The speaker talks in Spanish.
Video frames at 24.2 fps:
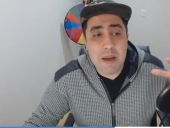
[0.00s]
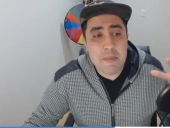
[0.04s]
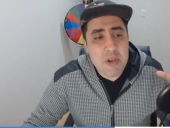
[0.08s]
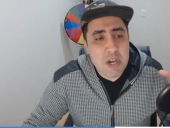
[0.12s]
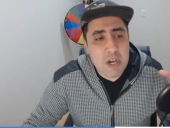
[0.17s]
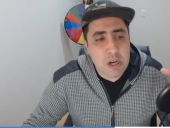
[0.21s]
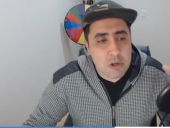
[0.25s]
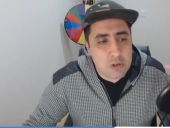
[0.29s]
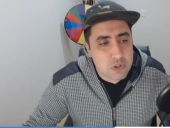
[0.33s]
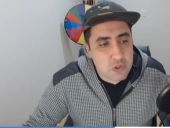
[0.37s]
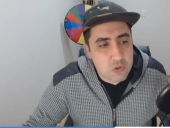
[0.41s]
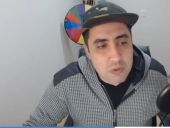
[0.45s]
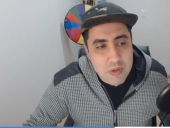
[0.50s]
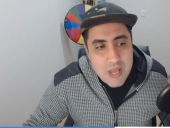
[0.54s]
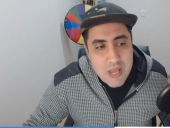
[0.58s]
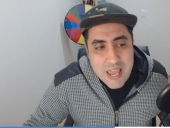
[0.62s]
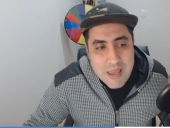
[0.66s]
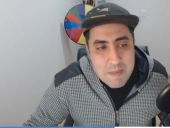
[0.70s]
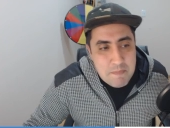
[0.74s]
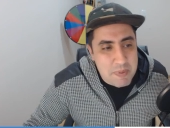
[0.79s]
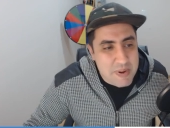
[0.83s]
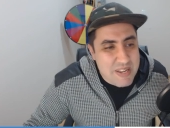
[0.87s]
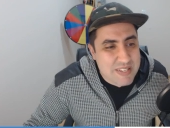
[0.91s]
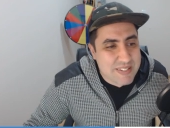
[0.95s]
Amigos,
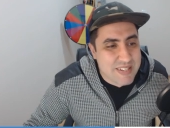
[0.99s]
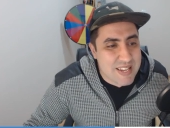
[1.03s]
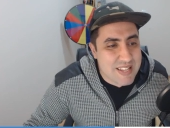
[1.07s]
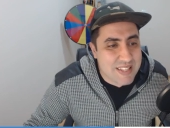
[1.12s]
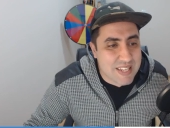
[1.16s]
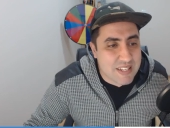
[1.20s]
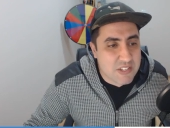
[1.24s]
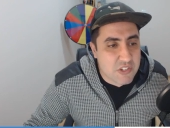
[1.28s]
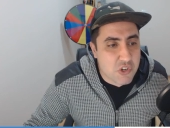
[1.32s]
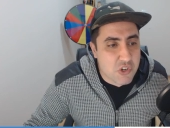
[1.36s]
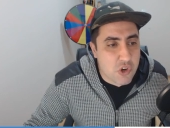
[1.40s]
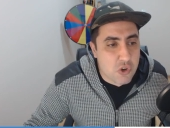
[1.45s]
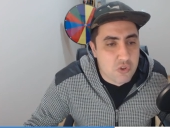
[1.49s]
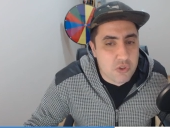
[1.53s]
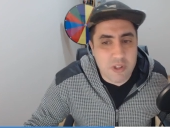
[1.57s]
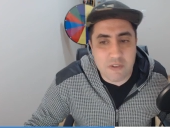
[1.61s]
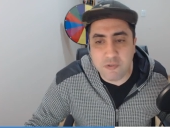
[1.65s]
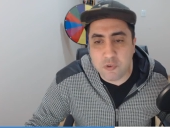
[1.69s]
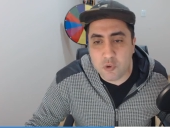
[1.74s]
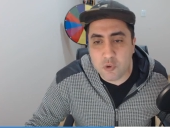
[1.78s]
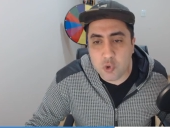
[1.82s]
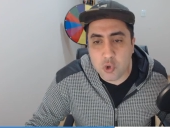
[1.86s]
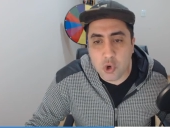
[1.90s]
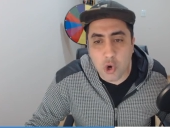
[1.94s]
eh, presentación
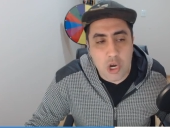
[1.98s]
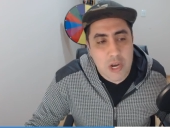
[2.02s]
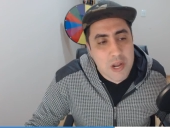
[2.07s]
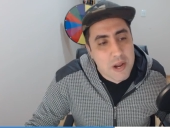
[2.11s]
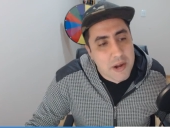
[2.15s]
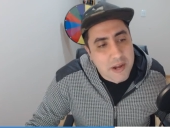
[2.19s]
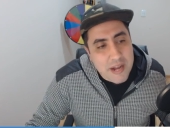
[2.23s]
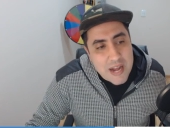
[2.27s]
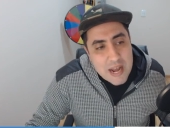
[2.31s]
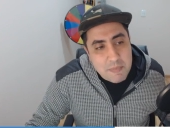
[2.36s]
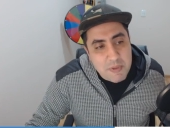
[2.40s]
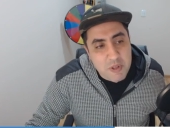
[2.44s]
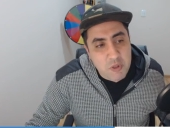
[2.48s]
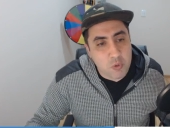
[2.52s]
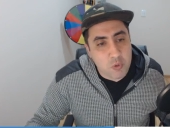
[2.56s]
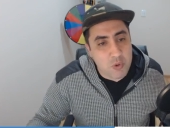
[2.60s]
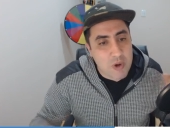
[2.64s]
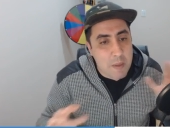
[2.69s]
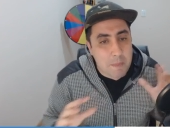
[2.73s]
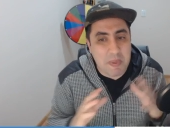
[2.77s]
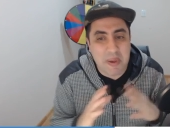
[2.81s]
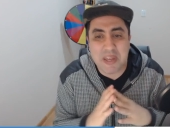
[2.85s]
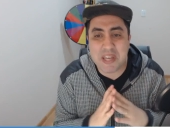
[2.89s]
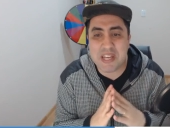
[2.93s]
de fútbol es realmente
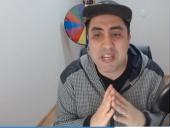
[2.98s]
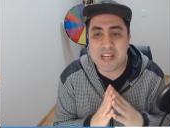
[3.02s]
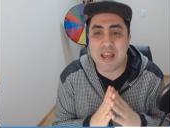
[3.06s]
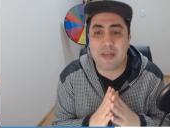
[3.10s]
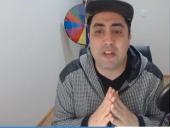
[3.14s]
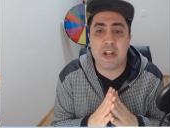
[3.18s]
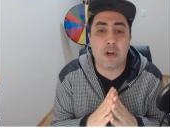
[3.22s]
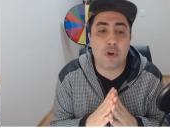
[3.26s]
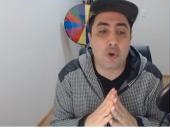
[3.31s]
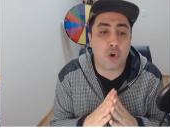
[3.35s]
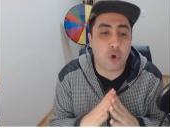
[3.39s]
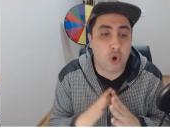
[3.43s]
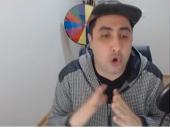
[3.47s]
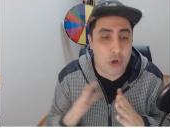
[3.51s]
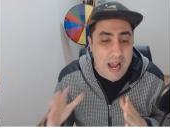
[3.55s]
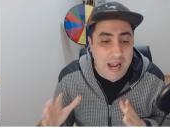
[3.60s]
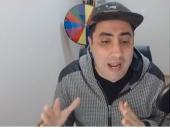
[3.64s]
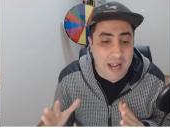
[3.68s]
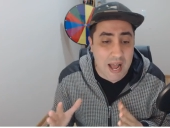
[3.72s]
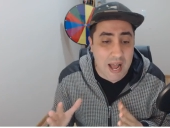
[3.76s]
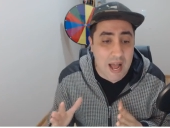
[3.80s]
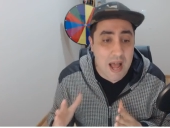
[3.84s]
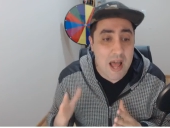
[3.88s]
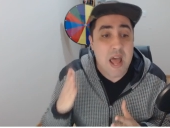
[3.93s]
una página del
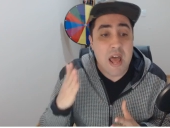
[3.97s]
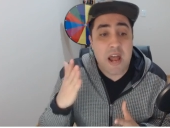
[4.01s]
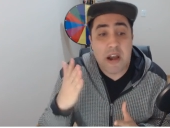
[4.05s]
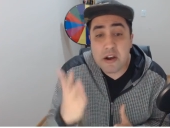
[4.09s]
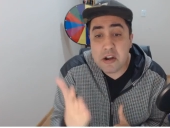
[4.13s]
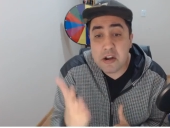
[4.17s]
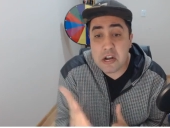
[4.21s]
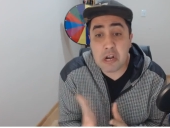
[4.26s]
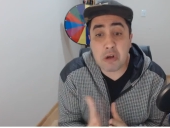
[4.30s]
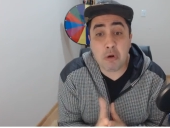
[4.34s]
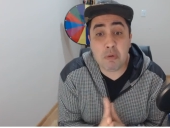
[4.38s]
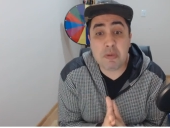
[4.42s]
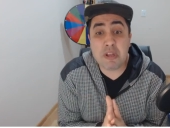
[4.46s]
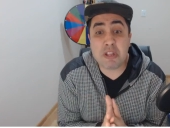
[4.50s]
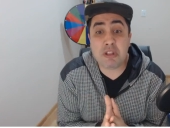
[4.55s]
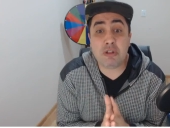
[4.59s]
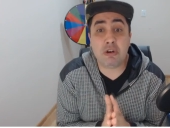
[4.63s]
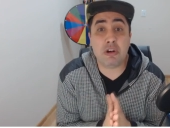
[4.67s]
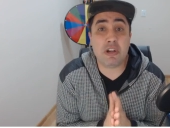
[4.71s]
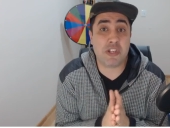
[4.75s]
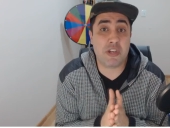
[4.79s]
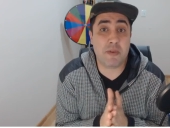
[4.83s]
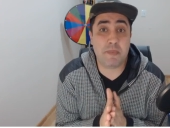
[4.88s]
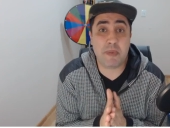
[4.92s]
Joraca,
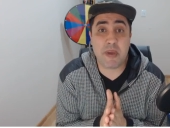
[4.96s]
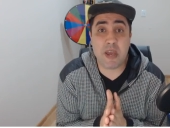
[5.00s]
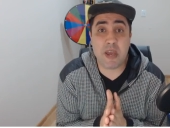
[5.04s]
recomiendo que se